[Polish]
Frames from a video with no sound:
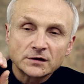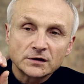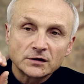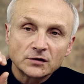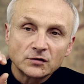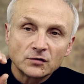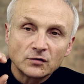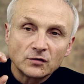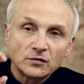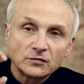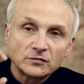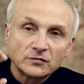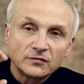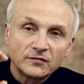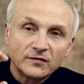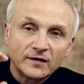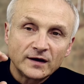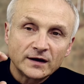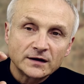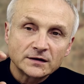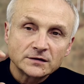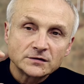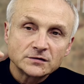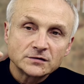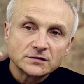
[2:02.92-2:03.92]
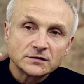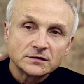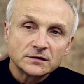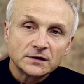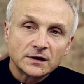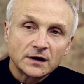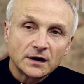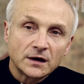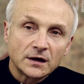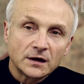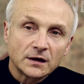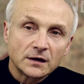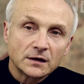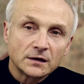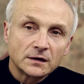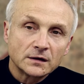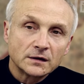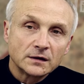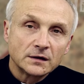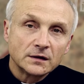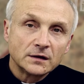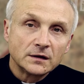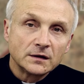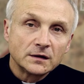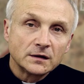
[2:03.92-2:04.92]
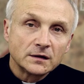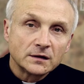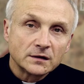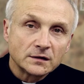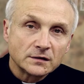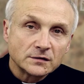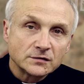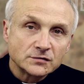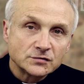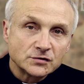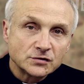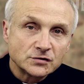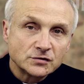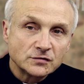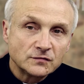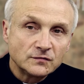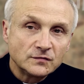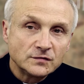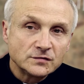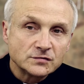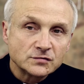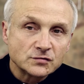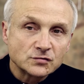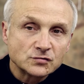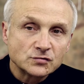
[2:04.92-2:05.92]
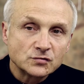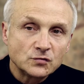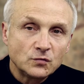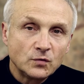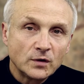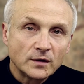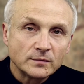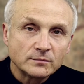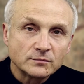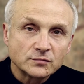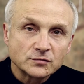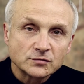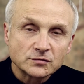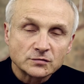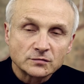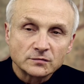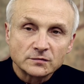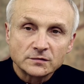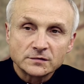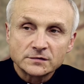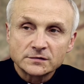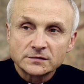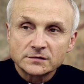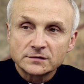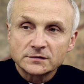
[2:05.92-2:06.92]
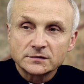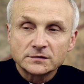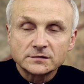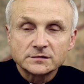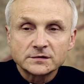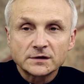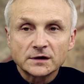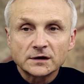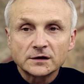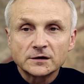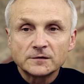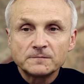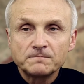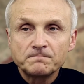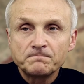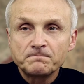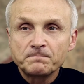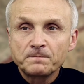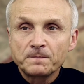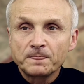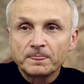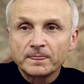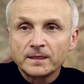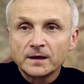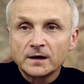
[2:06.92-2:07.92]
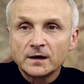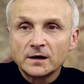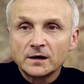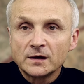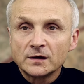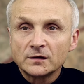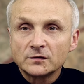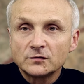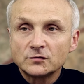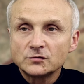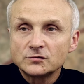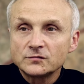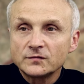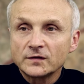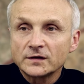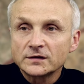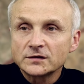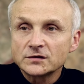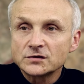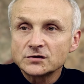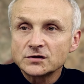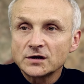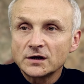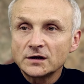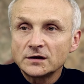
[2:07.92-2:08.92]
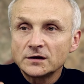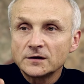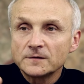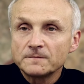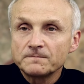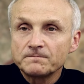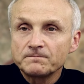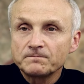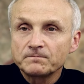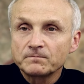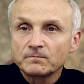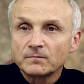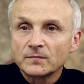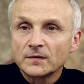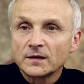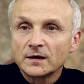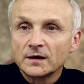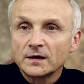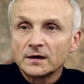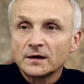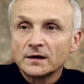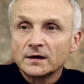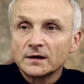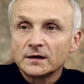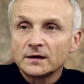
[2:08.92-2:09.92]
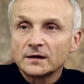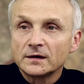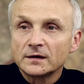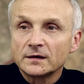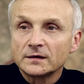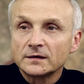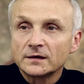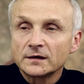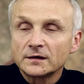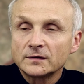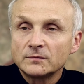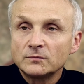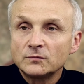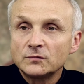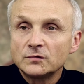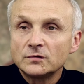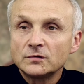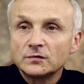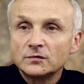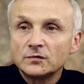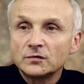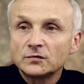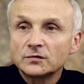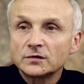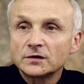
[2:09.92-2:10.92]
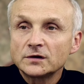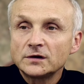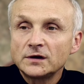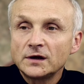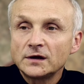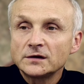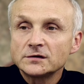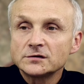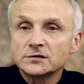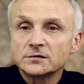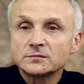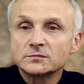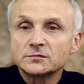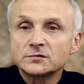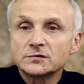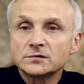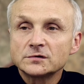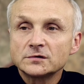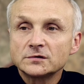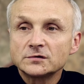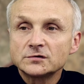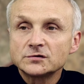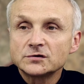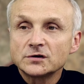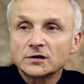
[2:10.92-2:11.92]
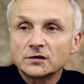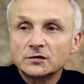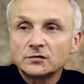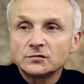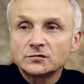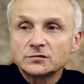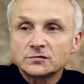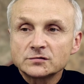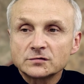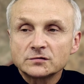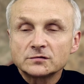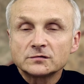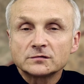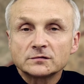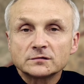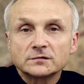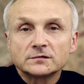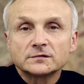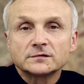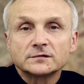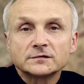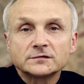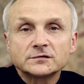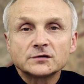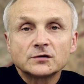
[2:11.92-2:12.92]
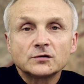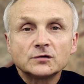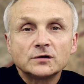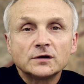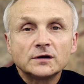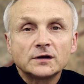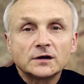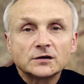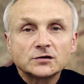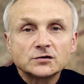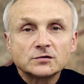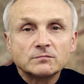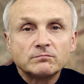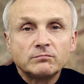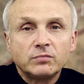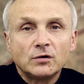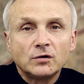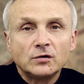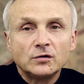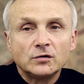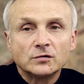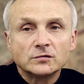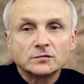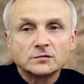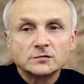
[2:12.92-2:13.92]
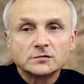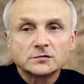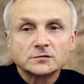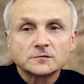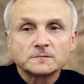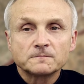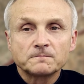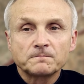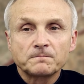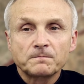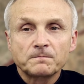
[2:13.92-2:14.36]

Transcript: takie otwarcie na rzeczywistość głębszą. Jest, jest takim doświadczeniem takim dotknięciem czegoś, co, czego nie da się pojąć.